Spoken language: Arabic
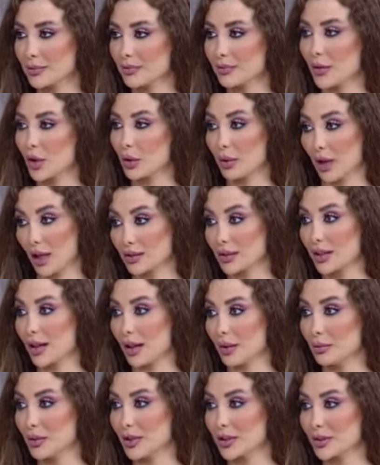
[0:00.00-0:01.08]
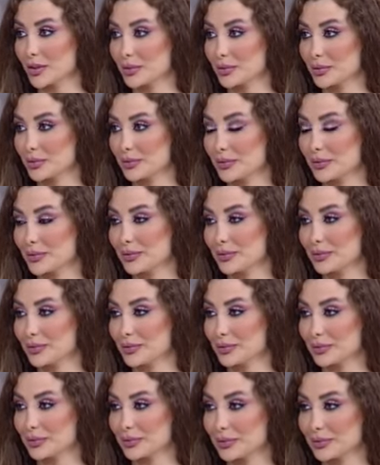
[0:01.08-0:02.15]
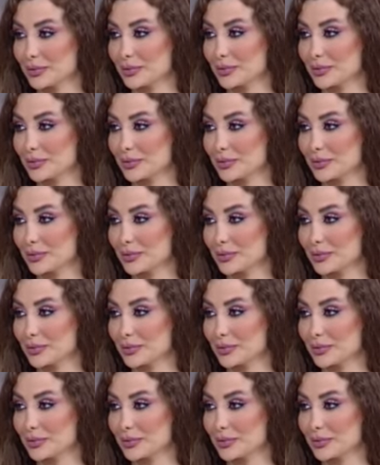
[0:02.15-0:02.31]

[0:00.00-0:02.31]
يعني سلم فيلمك هاي كلمه جائر هذا